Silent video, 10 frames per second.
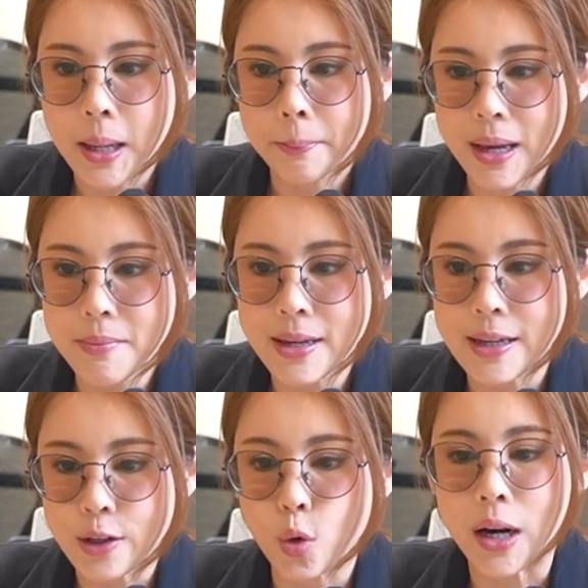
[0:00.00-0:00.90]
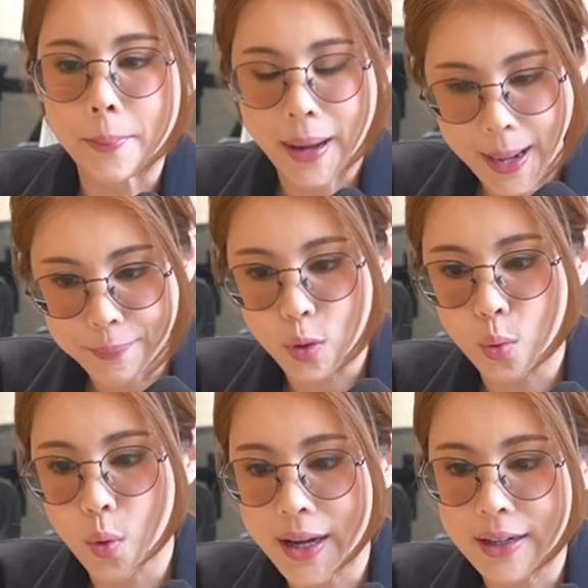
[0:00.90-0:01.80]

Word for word: ไม่มีคุณภาพด้วย